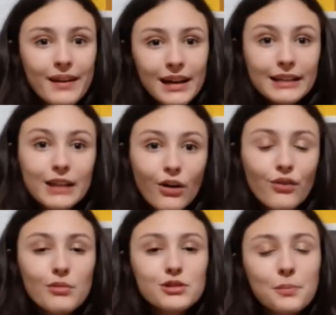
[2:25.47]
Então,
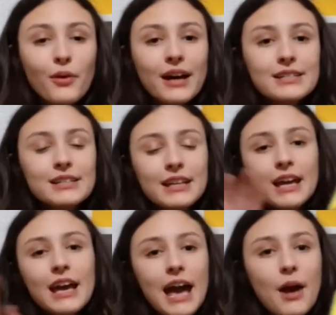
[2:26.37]
vamos supor que essa daqui
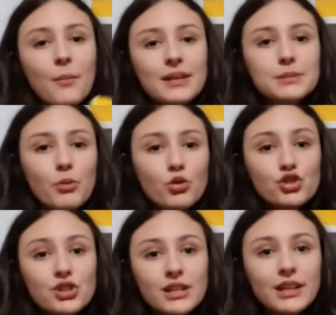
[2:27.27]
é uma
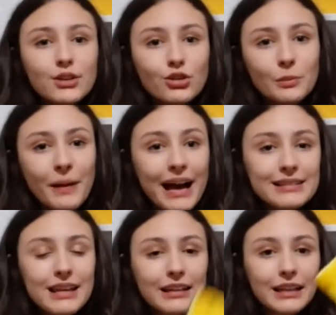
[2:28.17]
esponjinha e tudo mais,
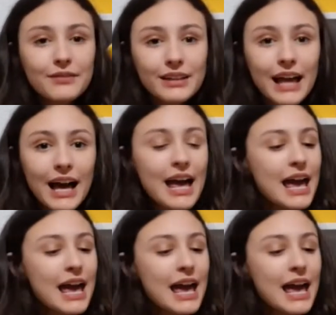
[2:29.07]
ela estava lá,